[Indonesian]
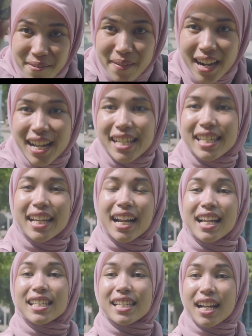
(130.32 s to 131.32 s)

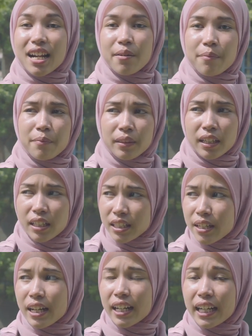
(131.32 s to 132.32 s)
berjalan ke salah satu
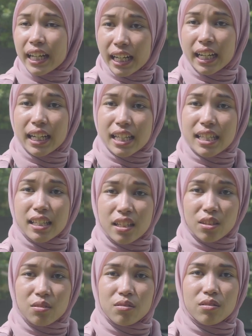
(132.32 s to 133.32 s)
bangunan di selatan
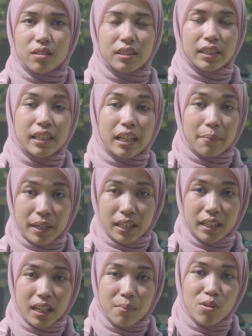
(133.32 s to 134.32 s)
masjid.
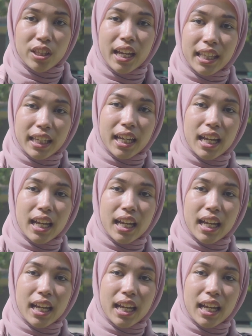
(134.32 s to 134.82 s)
Di